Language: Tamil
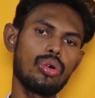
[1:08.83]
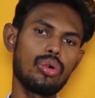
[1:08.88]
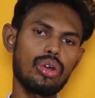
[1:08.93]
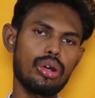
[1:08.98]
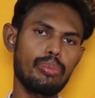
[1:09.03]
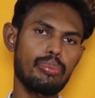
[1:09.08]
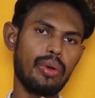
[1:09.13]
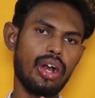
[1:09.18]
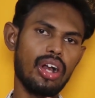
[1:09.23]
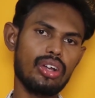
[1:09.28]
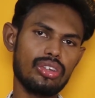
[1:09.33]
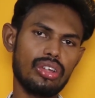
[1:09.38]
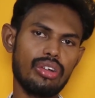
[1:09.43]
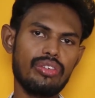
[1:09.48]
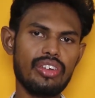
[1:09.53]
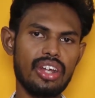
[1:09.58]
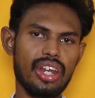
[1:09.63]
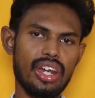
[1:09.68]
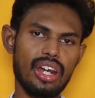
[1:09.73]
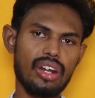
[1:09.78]
ஒரு பார்ட்
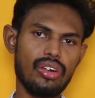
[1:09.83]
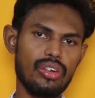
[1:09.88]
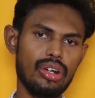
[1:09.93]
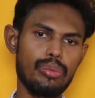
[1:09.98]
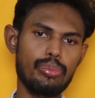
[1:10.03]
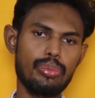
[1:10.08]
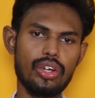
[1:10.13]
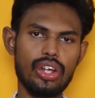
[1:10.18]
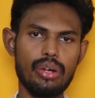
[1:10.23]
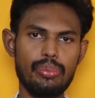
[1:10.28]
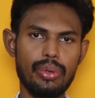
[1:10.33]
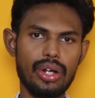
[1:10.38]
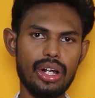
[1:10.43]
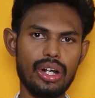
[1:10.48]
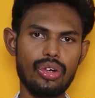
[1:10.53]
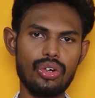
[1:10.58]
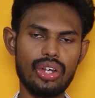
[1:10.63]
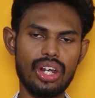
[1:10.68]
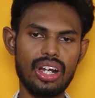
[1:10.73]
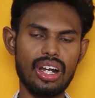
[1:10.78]
ஆஃப் கெரியருக்கு வந்து
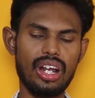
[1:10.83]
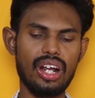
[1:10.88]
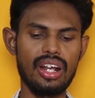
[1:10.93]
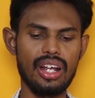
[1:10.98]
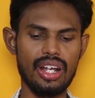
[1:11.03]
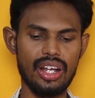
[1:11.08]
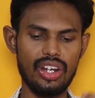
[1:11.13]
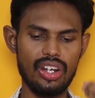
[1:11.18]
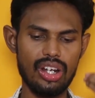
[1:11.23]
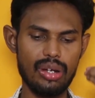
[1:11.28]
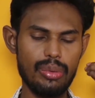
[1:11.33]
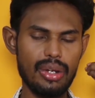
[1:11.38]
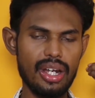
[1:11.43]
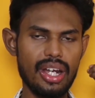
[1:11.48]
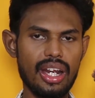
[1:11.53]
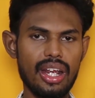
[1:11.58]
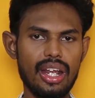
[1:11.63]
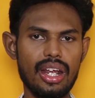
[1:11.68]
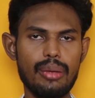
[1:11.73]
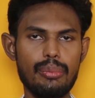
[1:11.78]
போயிருப்பாங்க ஓகேங்களா இட் பி
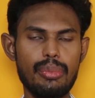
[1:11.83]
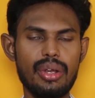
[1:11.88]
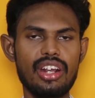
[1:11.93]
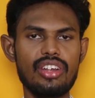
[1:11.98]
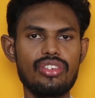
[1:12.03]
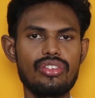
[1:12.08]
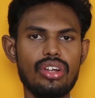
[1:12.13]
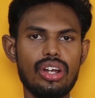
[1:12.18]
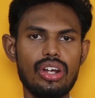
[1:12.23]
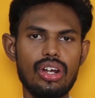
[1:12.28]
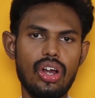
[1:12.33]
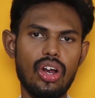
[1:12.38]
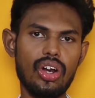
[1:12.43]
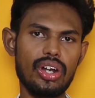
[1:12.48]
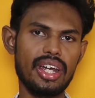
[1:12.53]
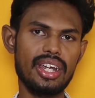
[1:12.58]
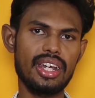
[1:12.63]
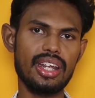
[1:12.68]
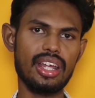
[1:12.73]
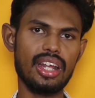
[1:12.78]
பேஸ்ட் ஆன்
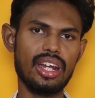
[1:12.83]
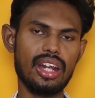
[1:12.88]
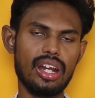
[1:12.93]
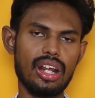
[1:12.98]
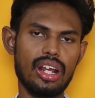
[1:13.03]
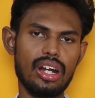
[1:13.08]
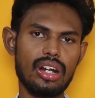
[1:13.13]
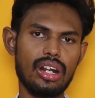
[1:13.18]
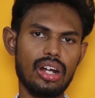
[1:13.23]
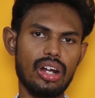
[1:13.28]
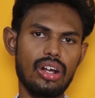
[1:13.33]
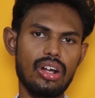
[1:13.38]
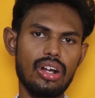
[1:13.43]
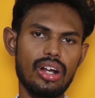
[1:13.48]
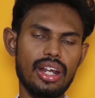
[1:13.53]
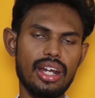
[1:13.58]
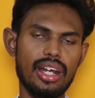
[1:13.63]
நான் ஐடி கெரியராக இருக்கலாம்